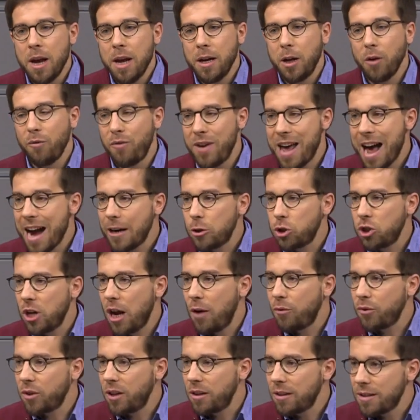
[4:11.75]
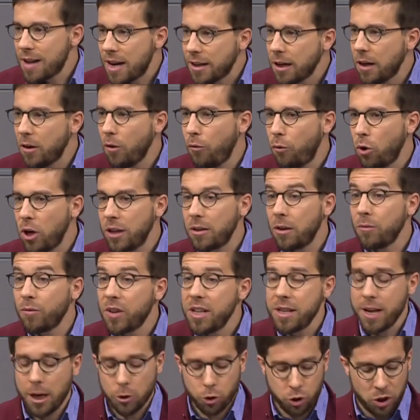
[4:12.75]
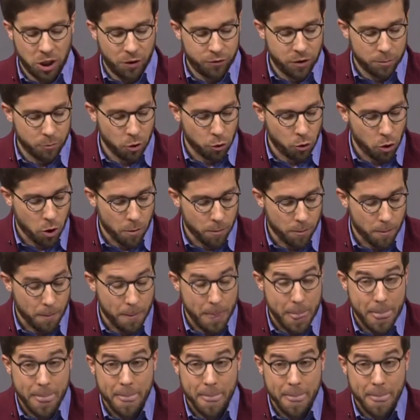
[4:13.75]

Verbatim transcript: Gewerkschaft lange gefeuerten Winterstiefel bekommen.